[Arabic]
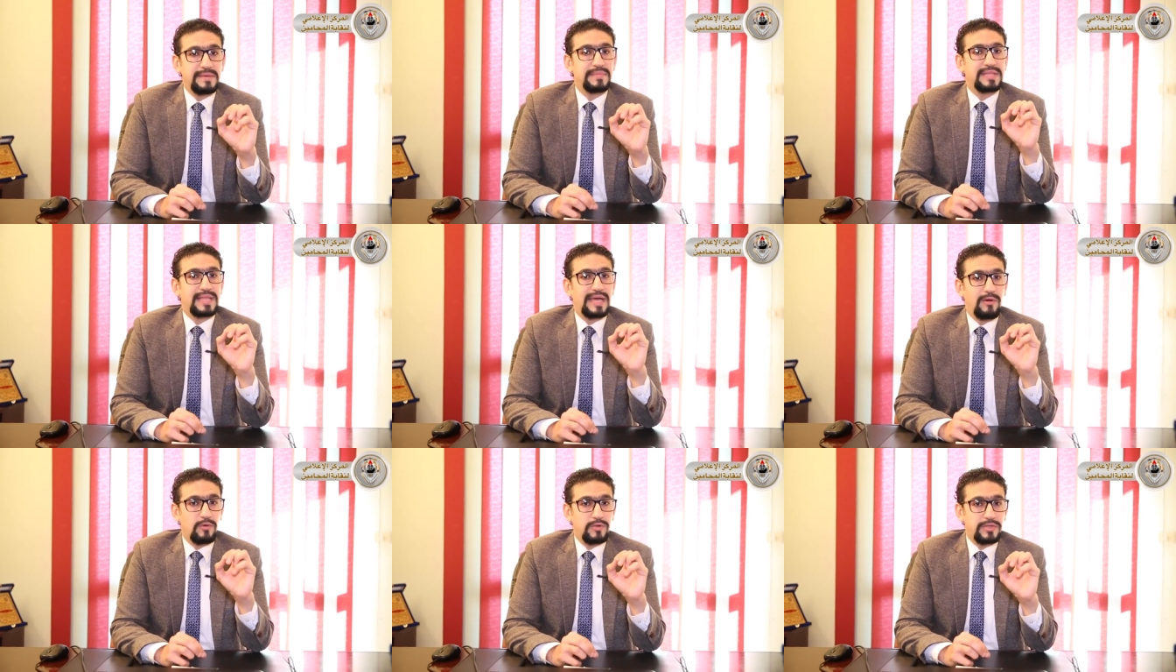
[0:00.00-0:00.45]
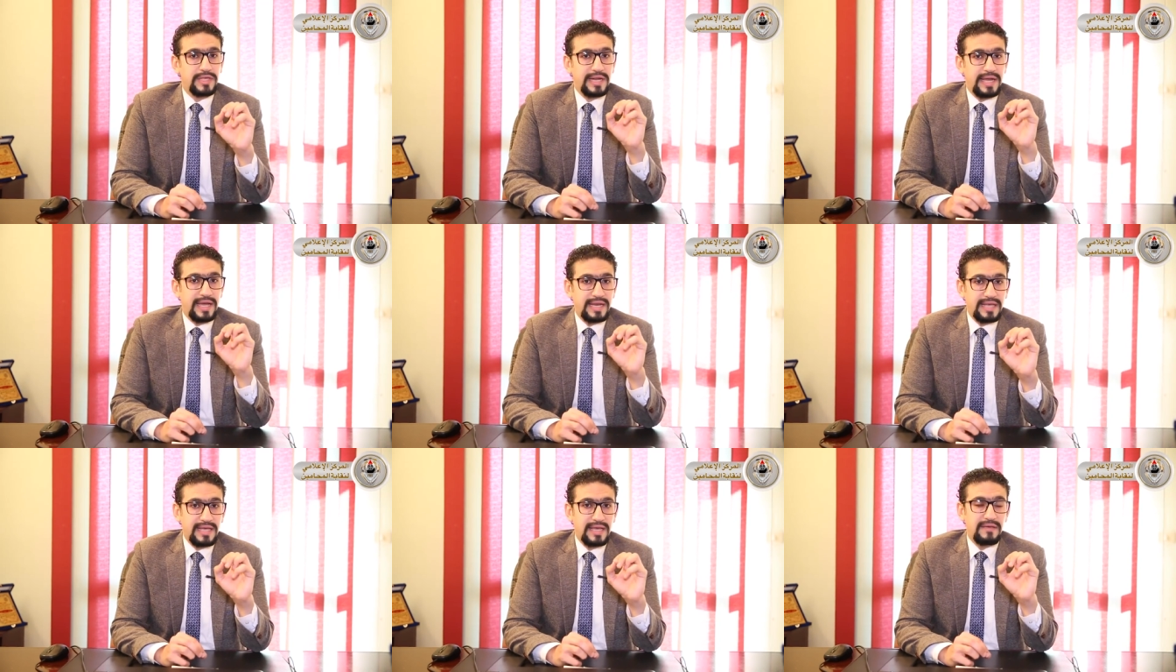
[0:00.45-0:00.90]
متعودين
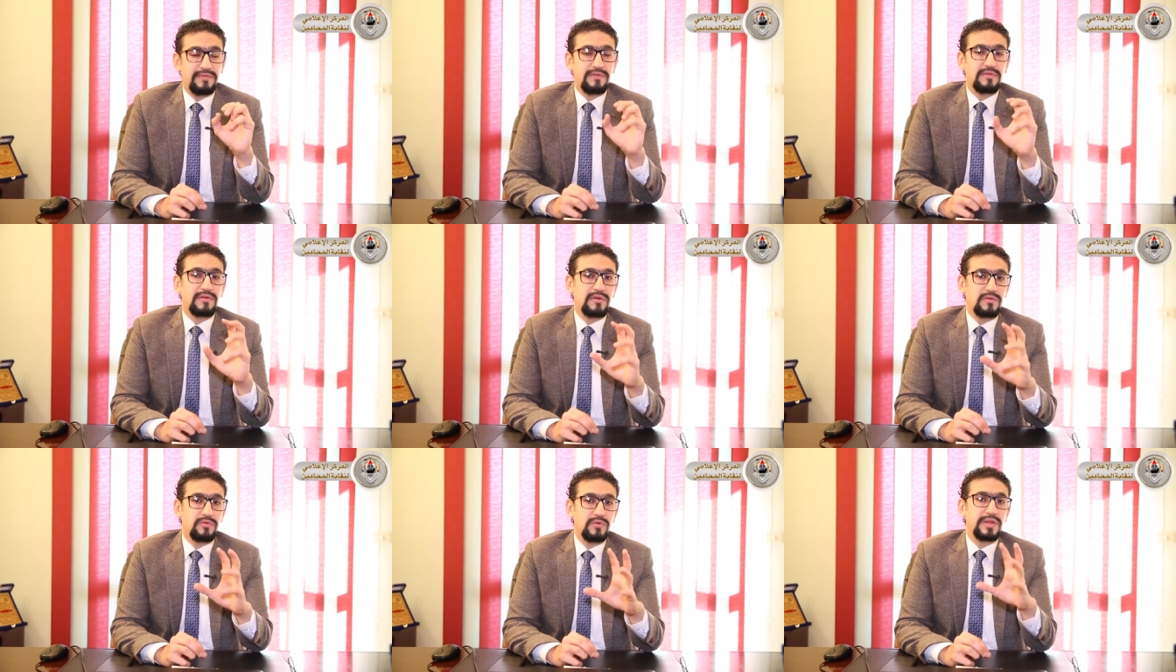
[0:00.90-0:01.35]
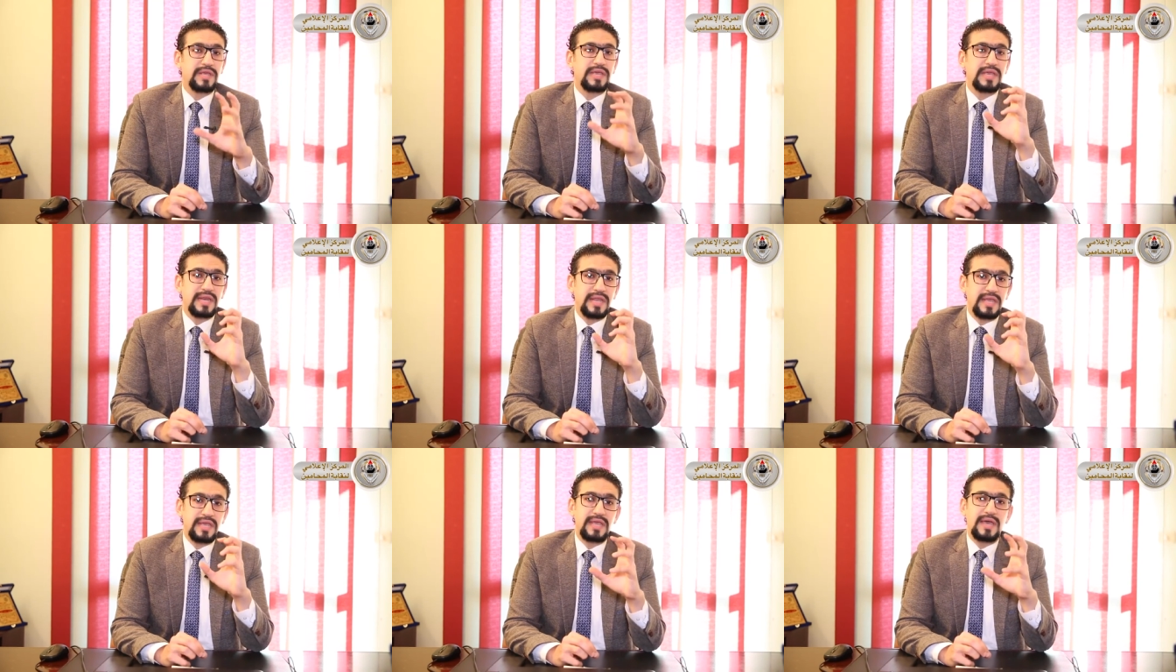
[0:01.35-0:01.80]
عليها في القانون
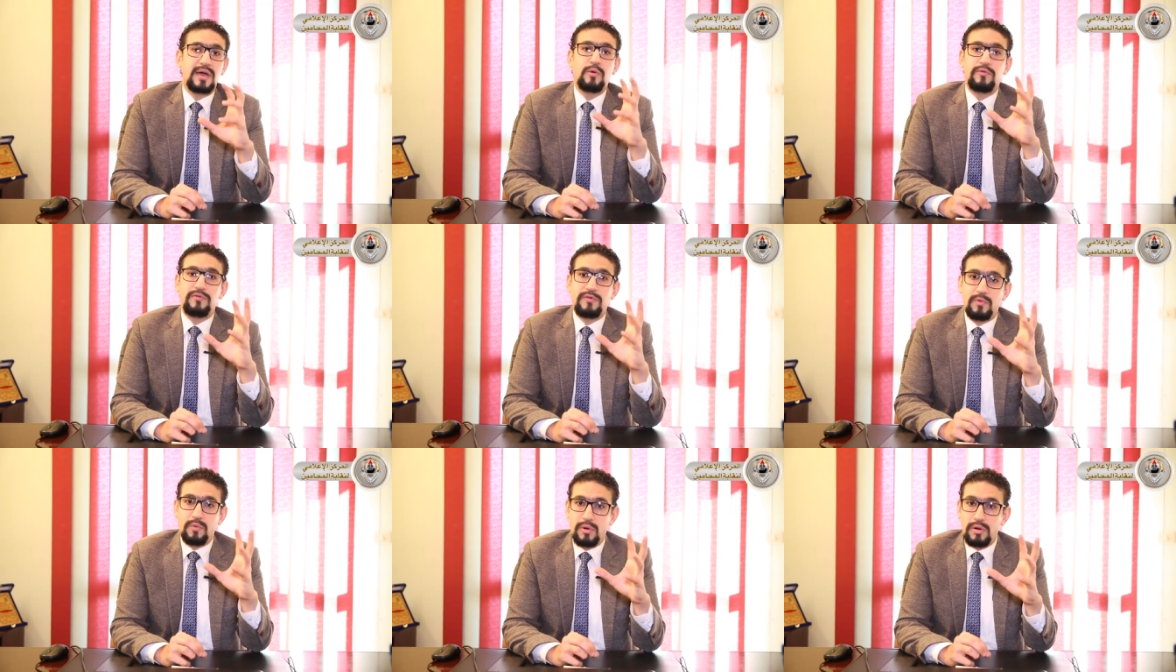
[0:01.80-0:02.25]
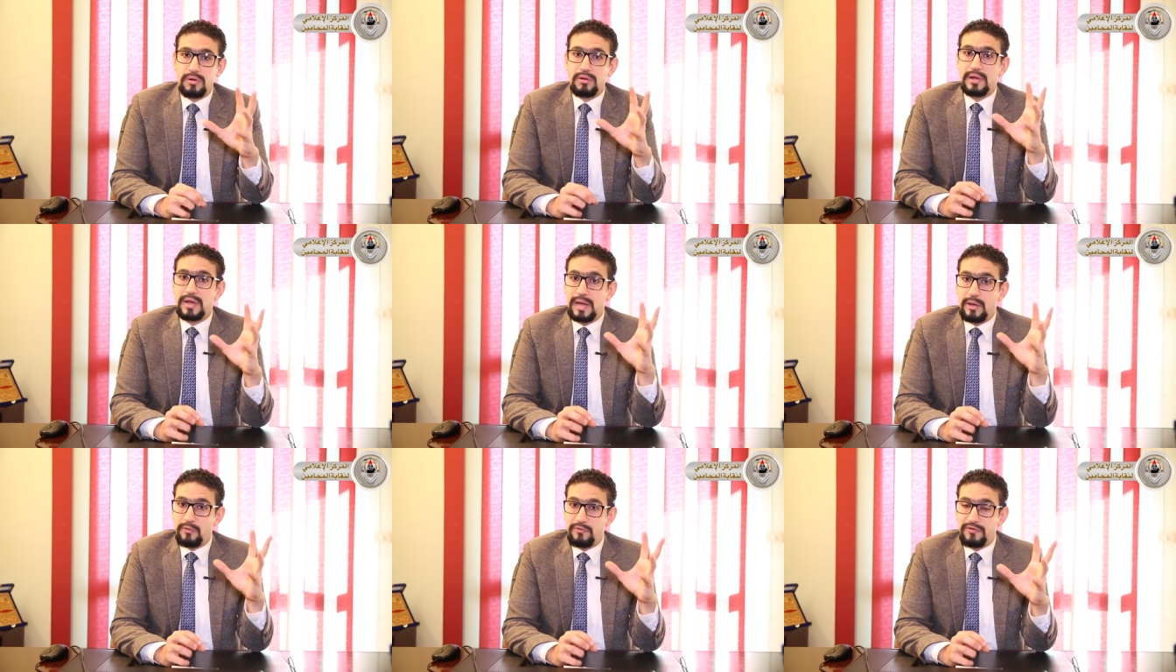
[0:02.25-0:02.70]
الجنائي او في
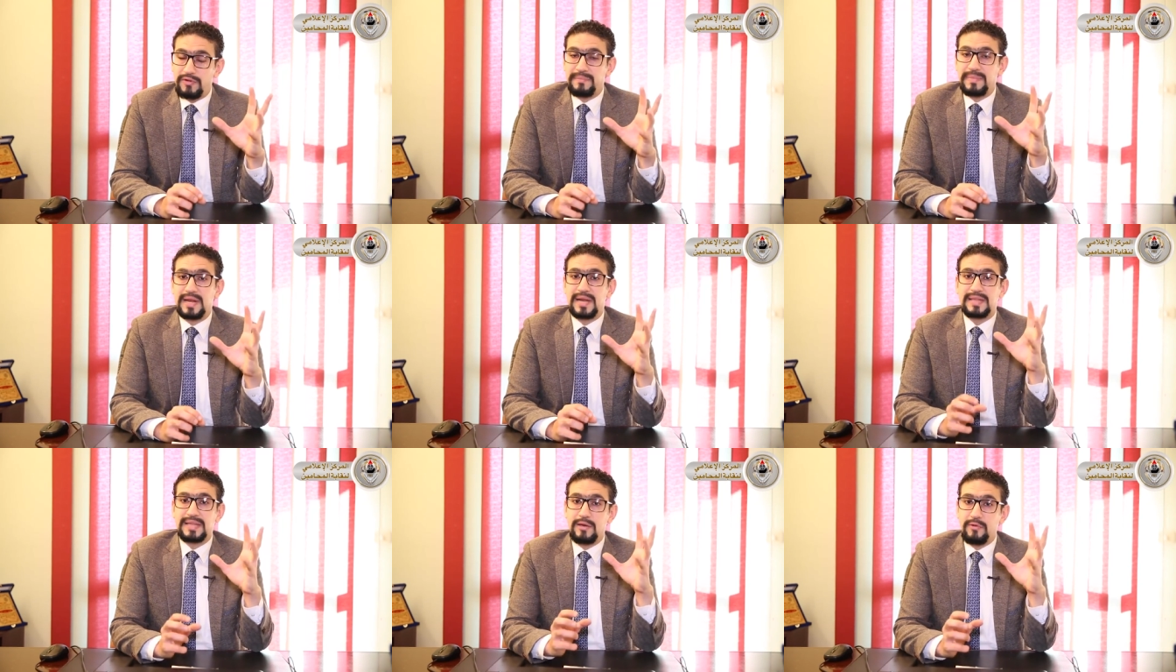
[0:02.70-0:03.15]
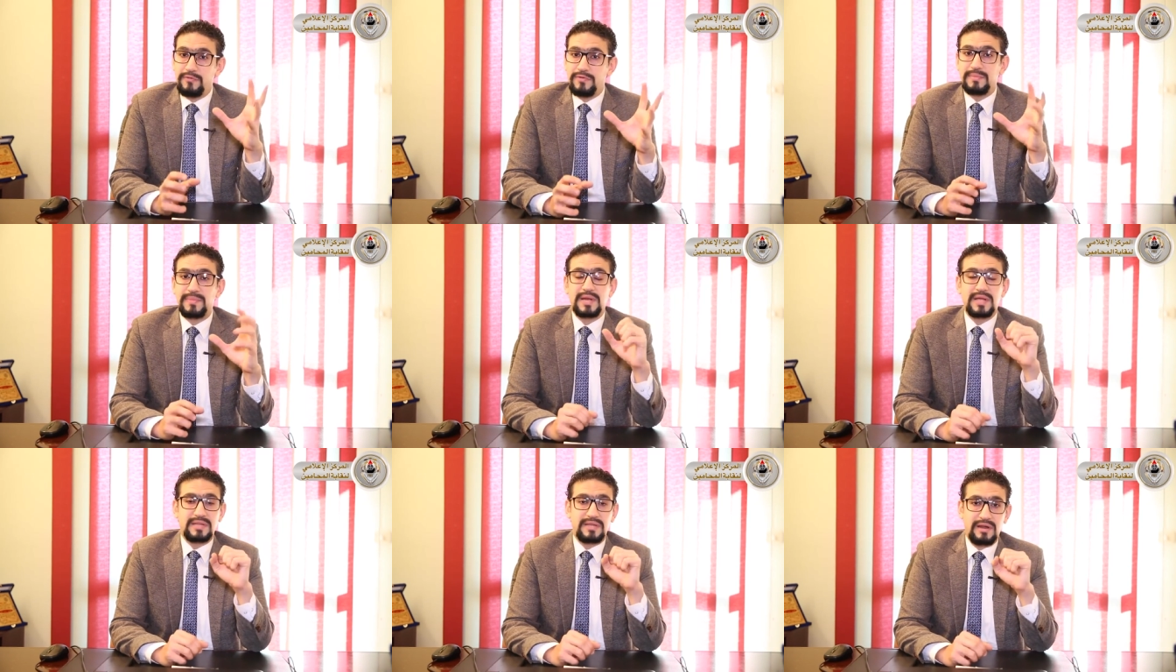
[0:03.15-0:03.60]
الواقع او في البلد او في
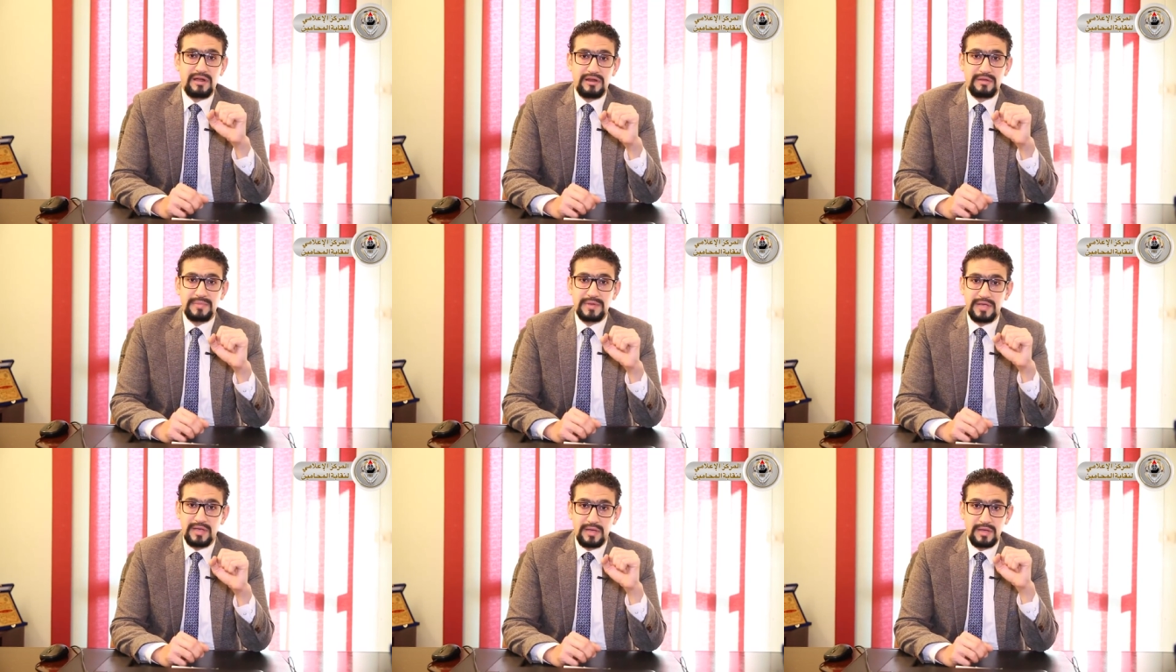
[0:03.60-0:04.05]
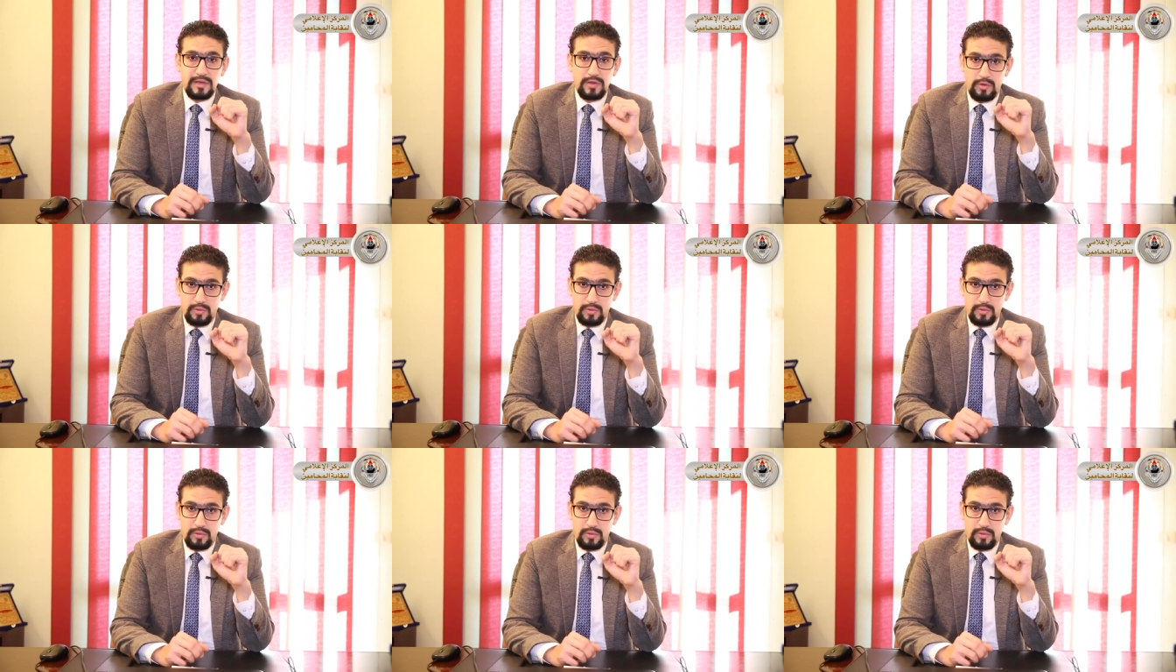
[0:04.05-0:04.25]
البلاد العربيه